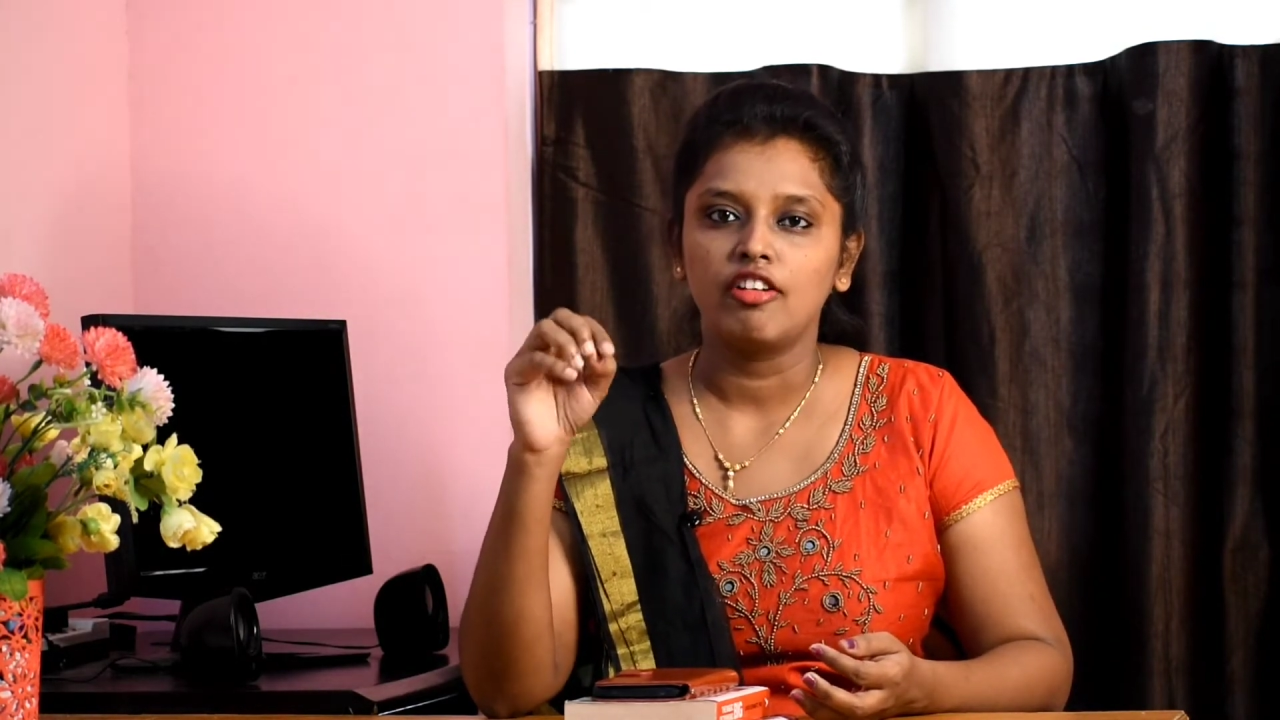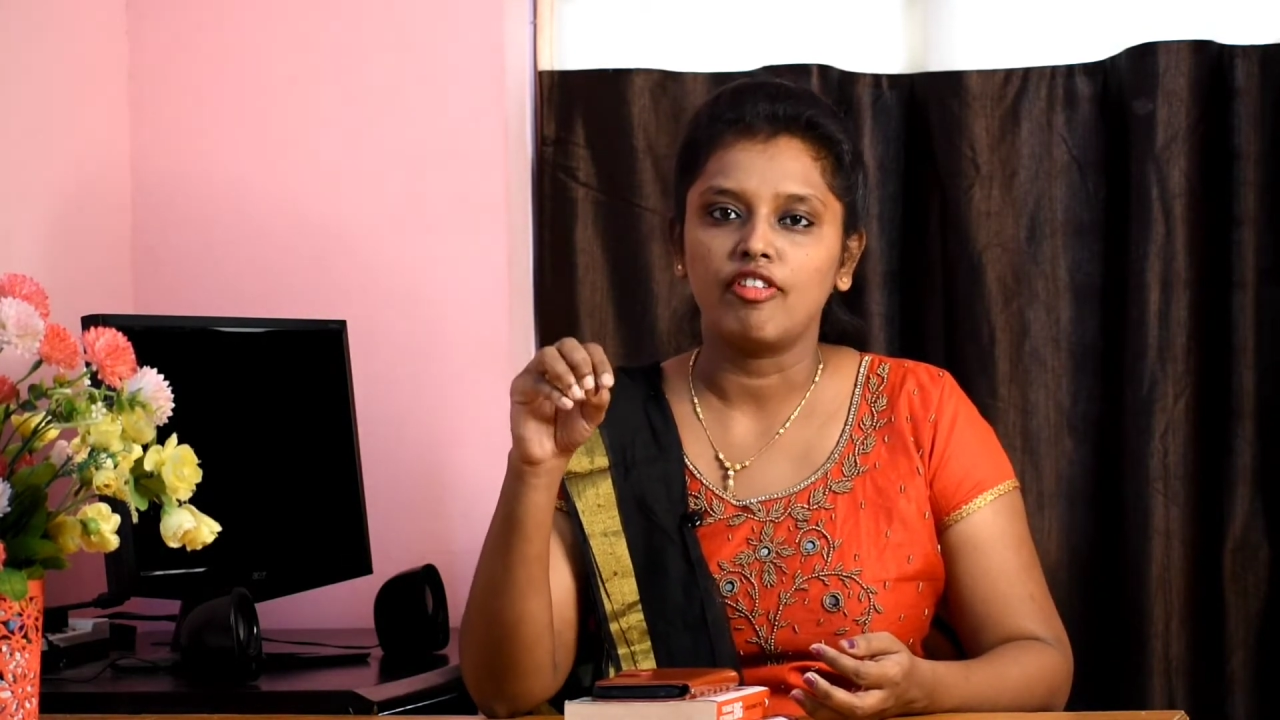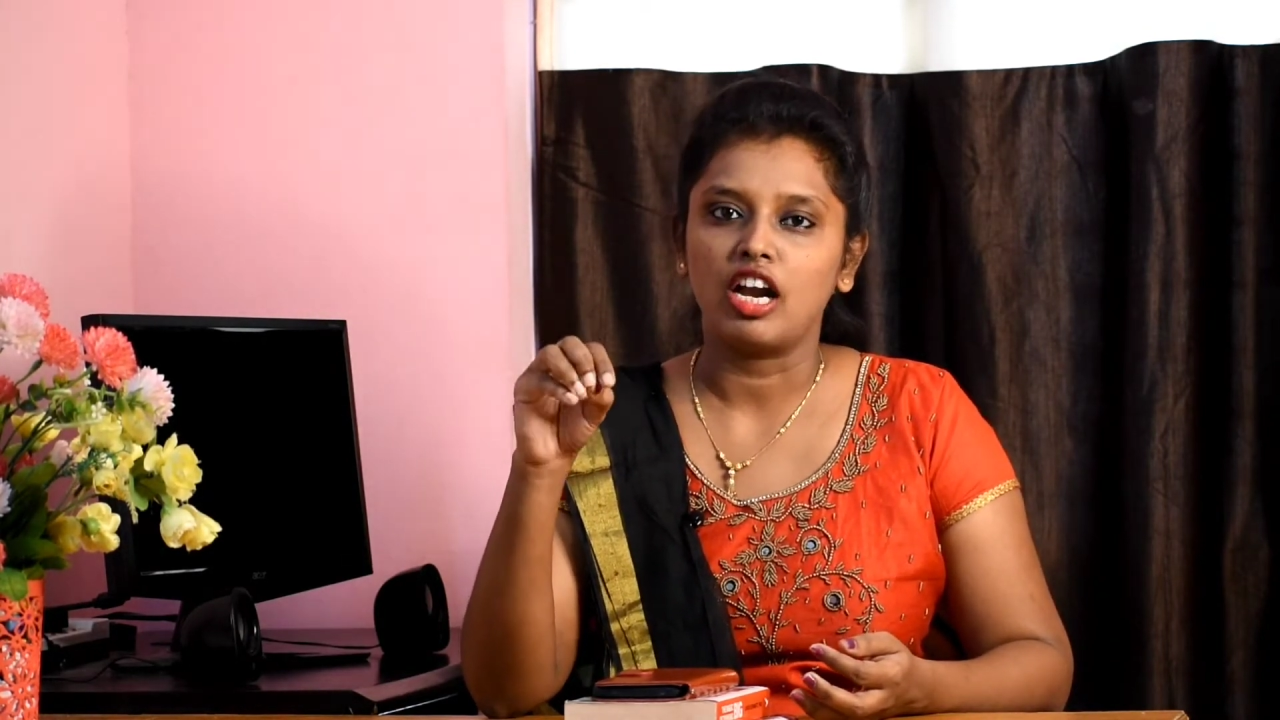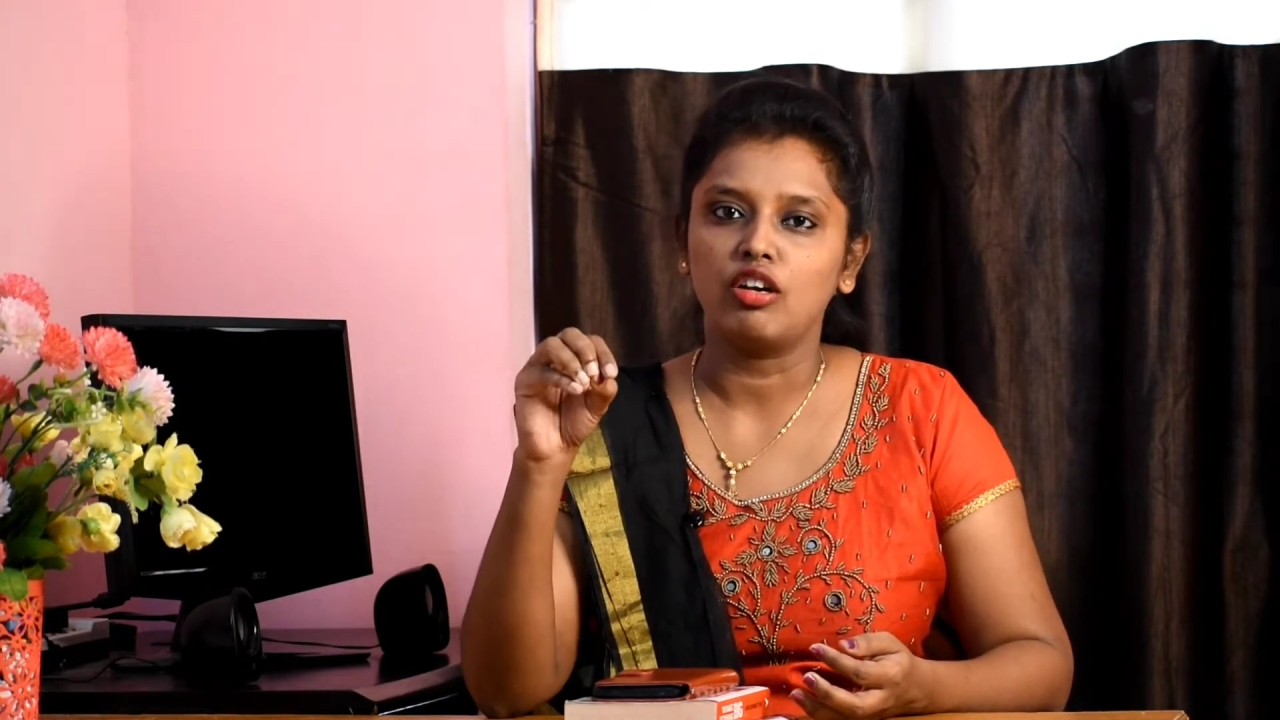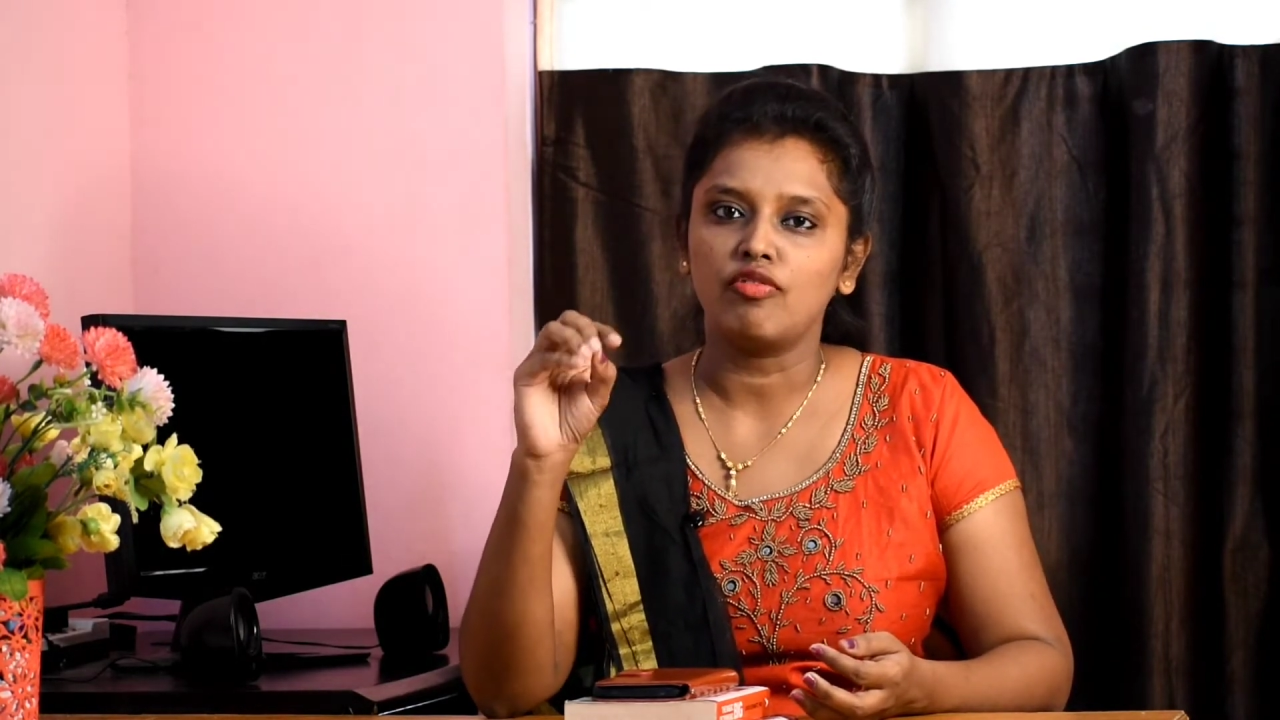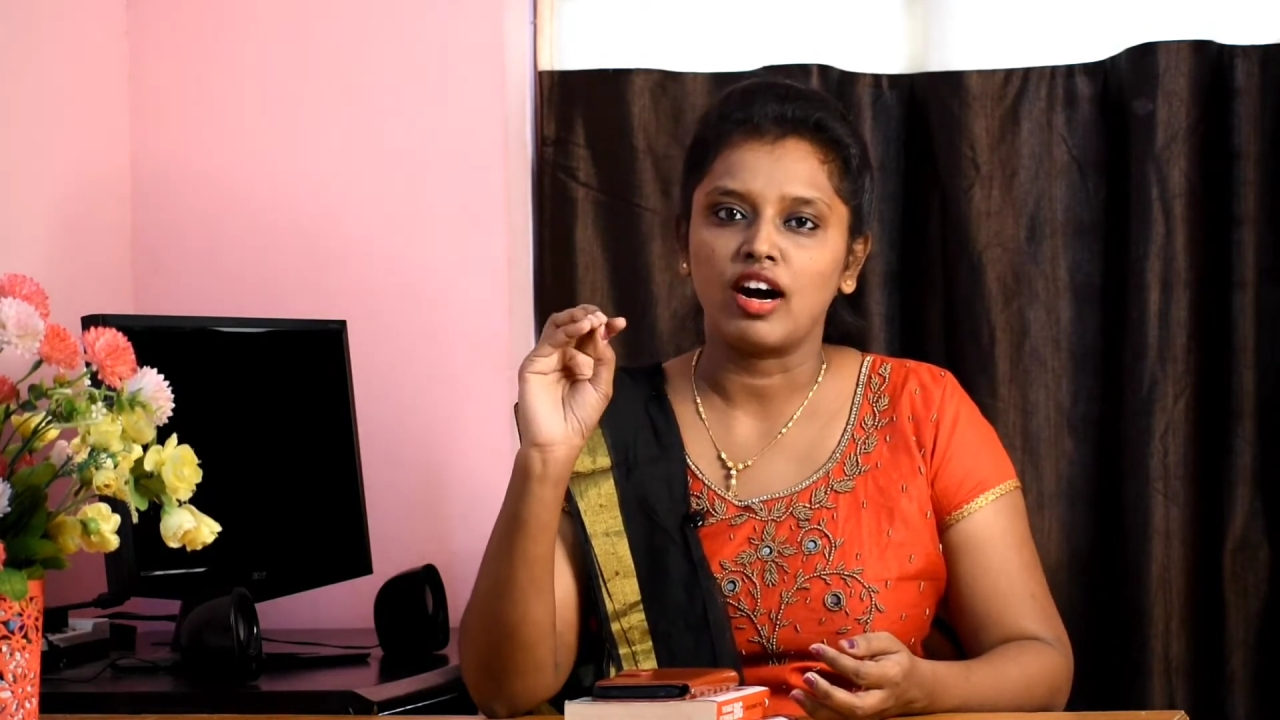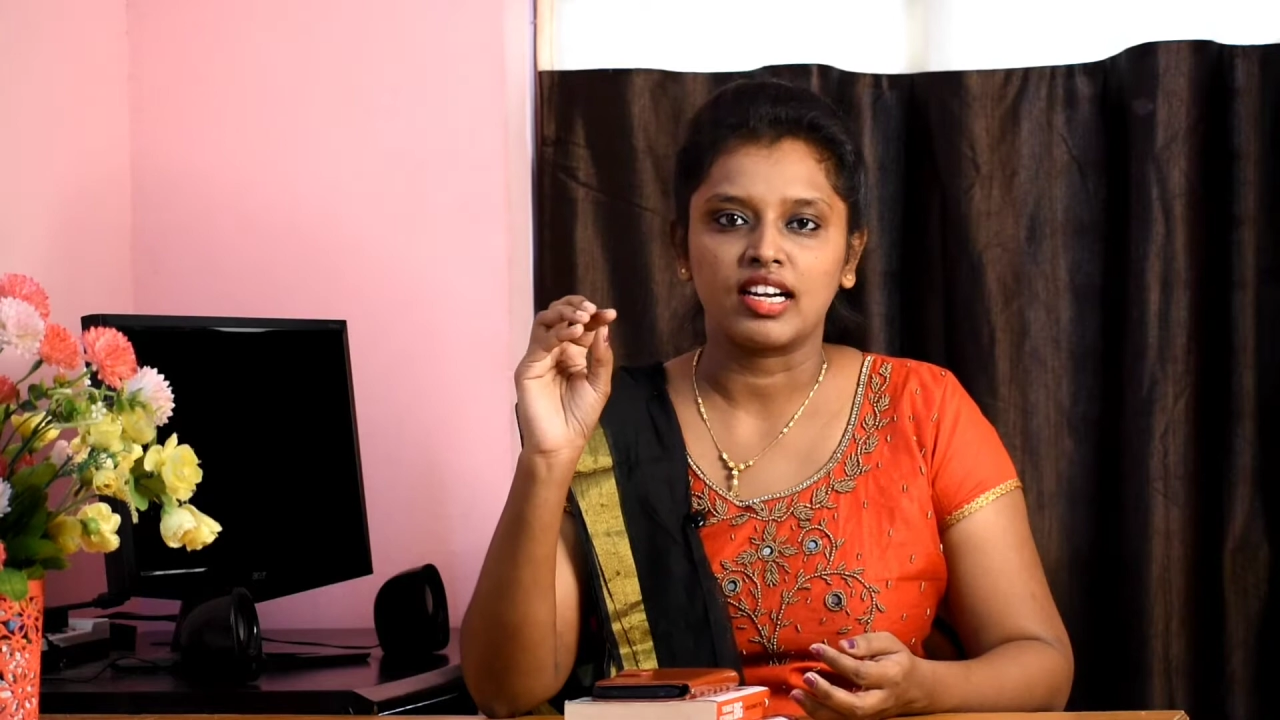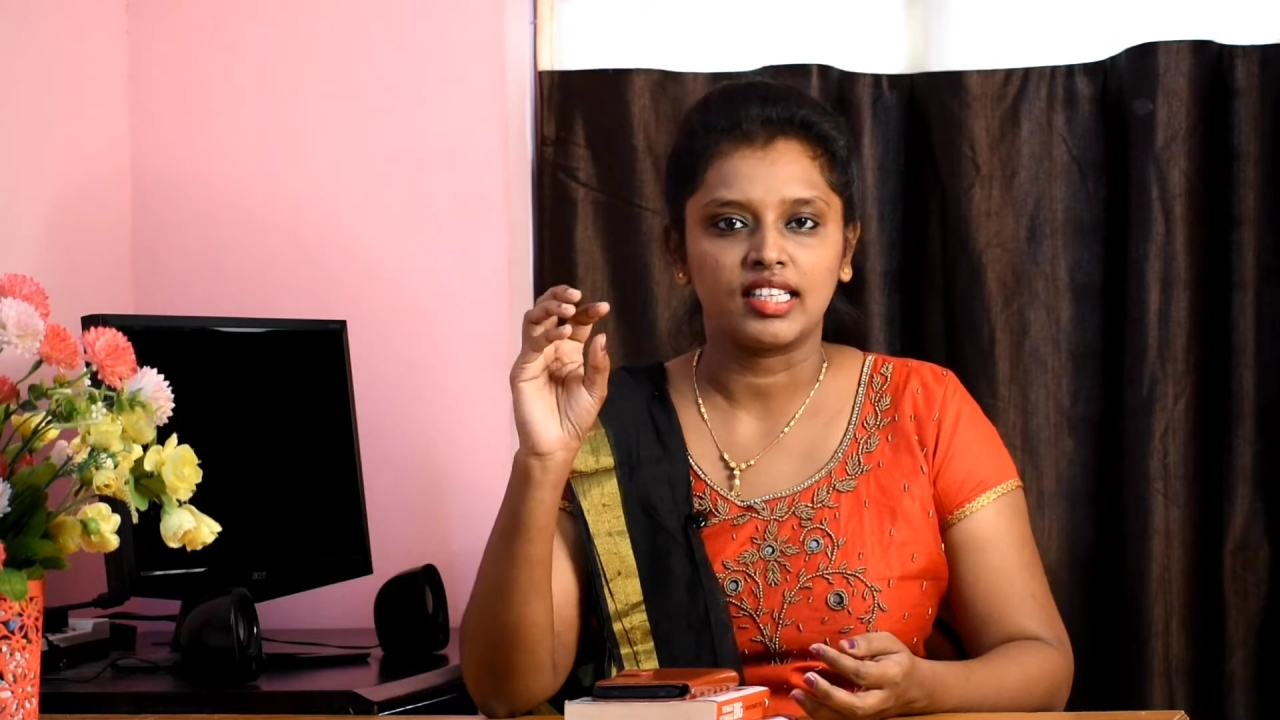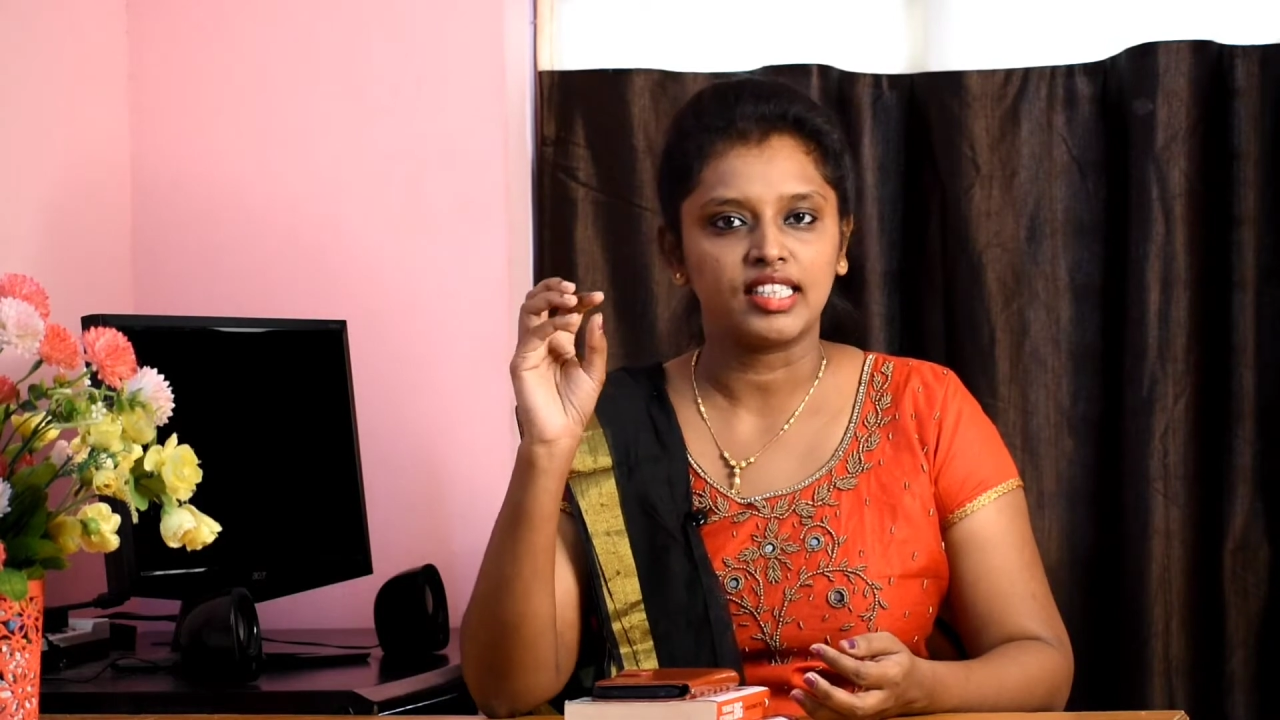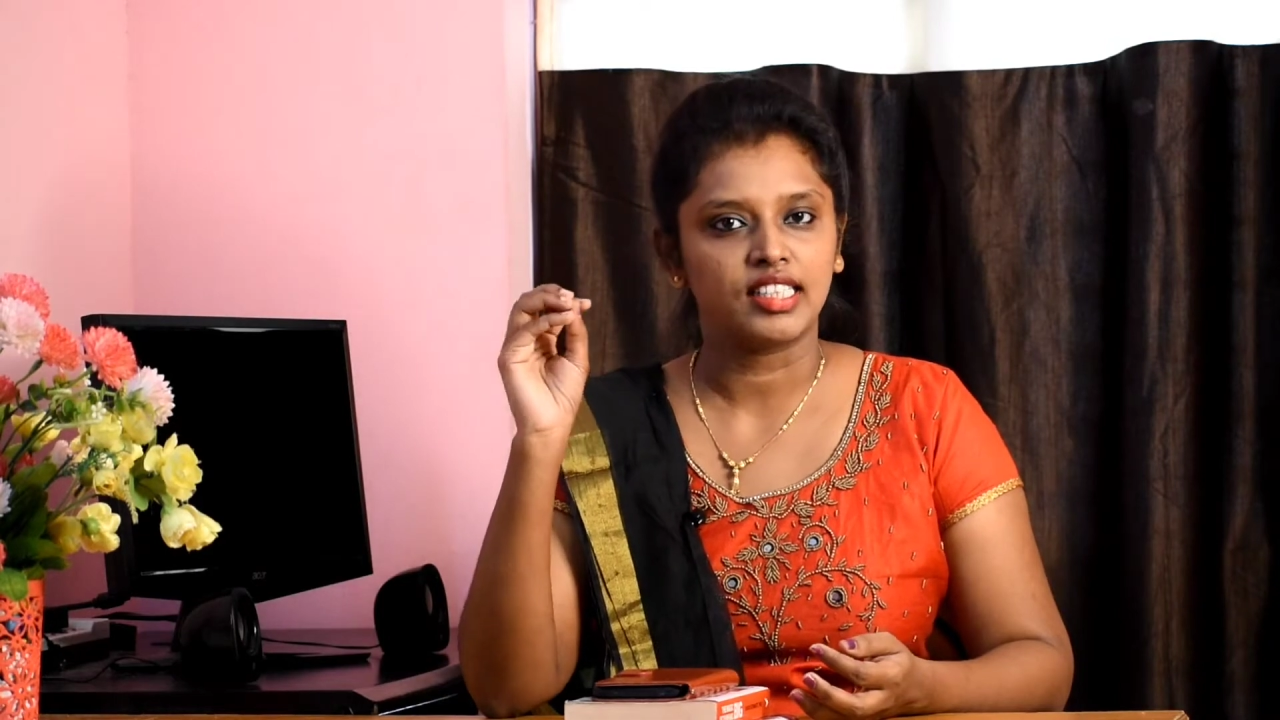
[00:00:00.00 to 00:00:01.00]
వాళ్ళు
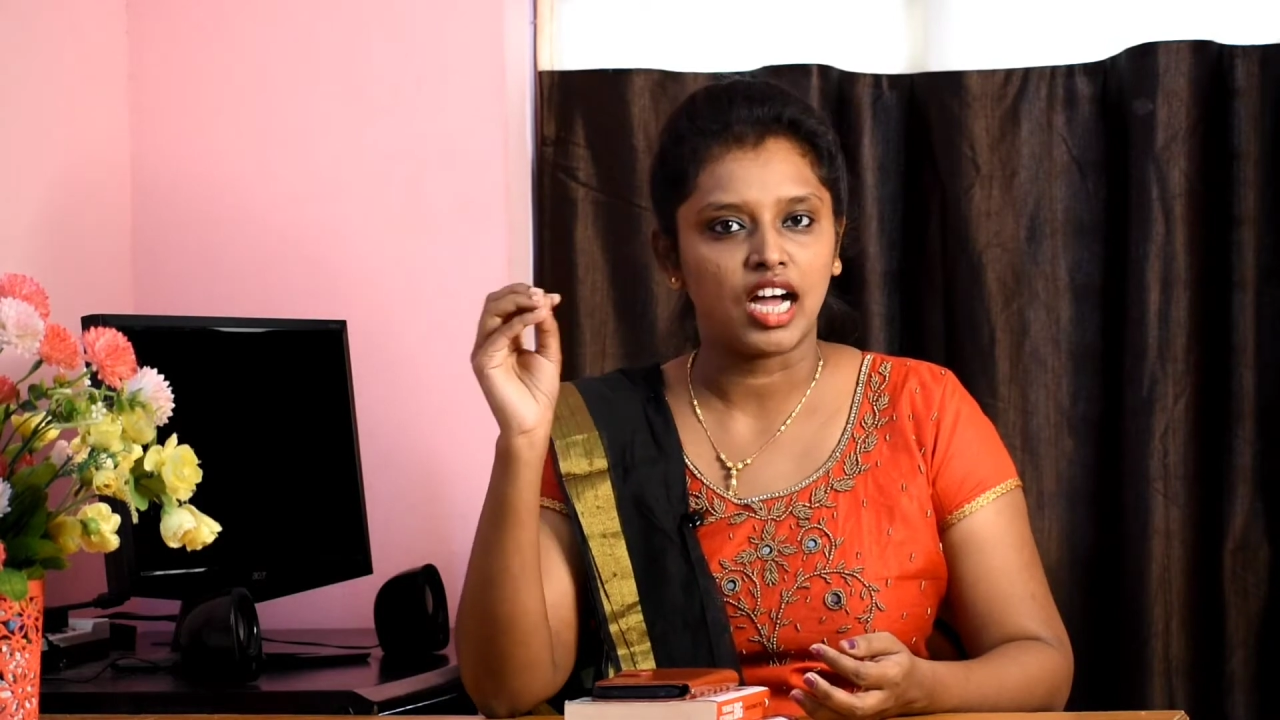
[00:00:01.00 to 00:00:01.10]
వారానికి